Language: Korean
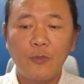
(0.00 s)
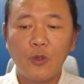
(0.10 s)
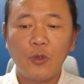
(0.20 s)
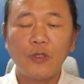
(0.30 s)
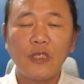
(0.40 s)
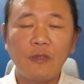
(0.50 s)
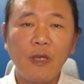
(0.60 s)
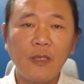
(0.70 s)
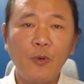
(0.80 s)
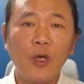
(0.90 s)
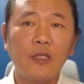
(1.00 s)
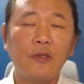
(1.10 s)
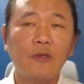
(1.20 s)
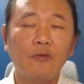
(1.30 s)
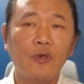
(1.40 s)
보통 이제 스마트폰
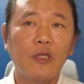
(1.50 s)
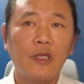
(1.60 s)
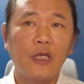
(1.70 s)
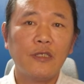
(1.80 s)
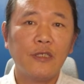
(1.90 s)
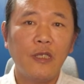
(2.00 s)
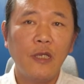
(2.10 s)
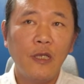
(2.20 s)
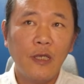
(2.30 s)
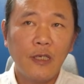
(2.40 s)
같은 경우에는 사실을